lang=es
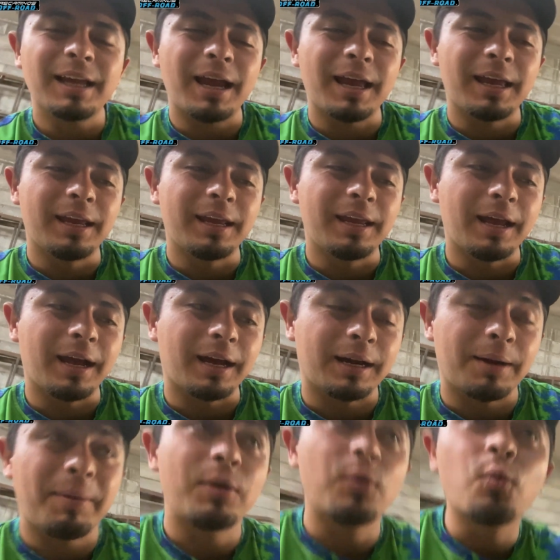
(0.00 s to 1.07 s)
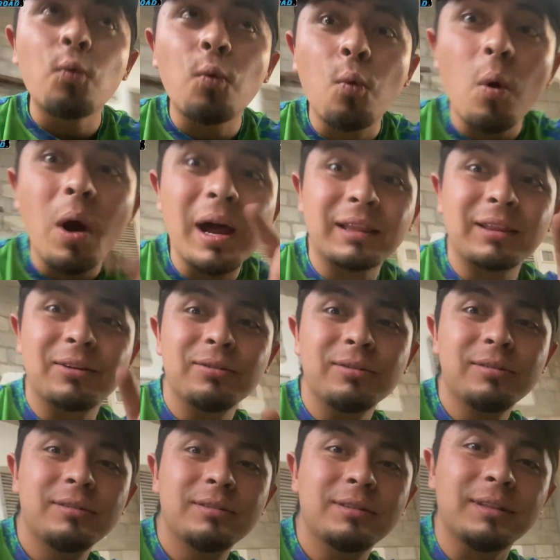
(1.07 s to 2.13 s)
eh, agarraban un cuarto
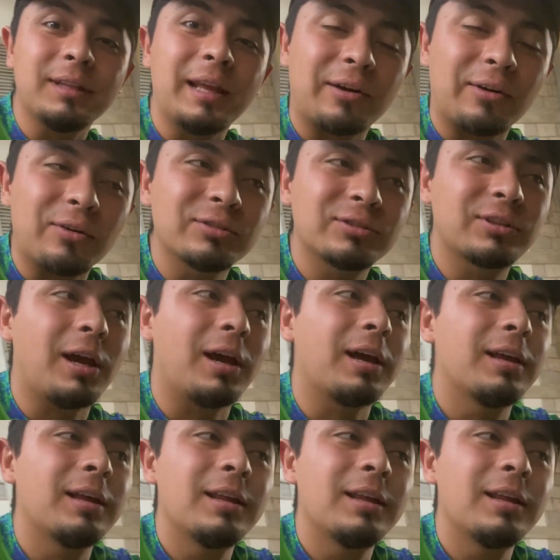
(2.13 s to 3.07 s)
de rosca,